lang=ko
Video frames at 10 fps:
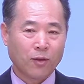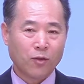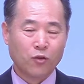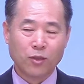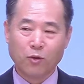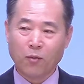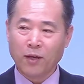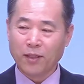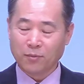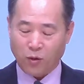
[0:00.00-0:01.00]
우리 몸에
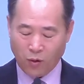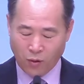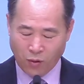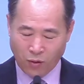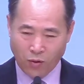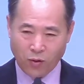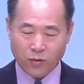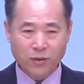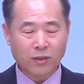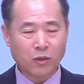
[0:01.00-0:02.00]
있는
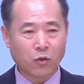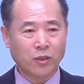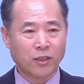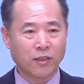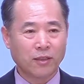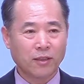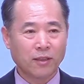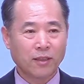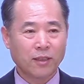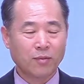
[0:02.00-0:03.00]
모든 조직은
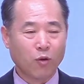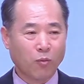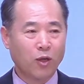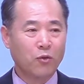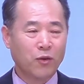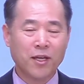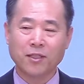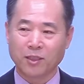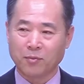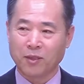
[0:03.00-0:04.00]
그 몸을 위해서
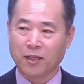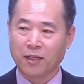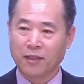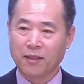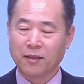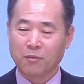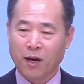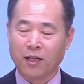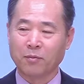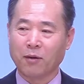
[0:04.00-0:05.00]
있습니다.
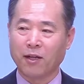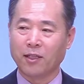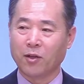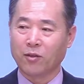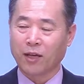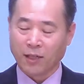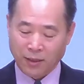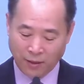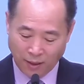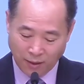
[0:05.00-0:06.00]
팔은 팔대로, 다리는
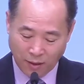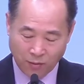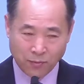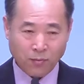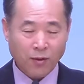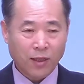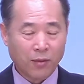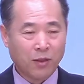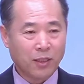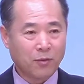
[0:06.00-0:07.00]
다리대로,
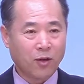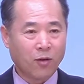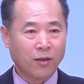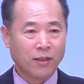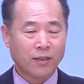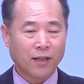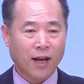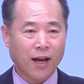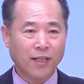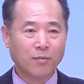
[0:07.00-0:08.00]
입은 입대로 다
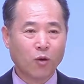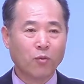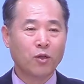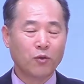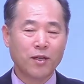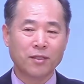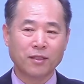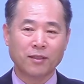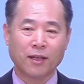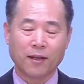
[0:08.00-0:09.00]
이 몸을 위해서 있는데